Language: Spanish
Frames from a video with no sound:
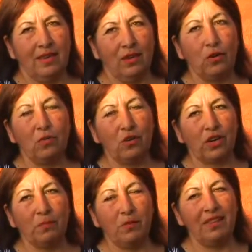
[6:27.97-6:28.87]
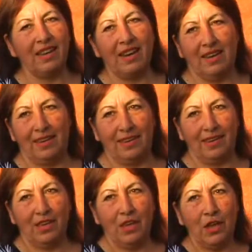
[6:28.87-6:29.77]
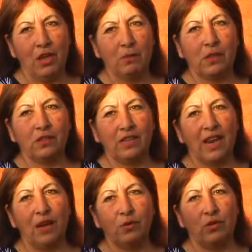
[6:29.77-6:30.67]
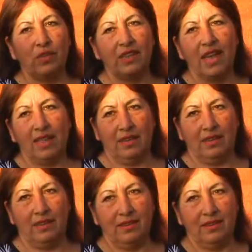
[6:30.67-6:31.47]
eh, como corresponde a la ley, pero si las autoridades,